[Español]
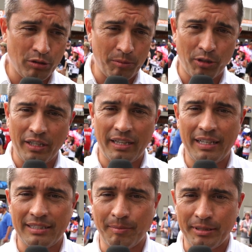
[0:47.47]
últimos 10
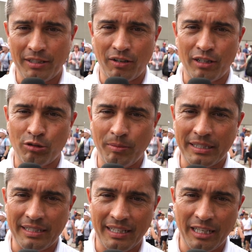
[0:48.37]
días empezaron a
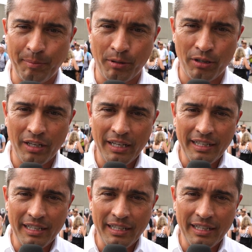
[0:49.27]
sumarse al equipo,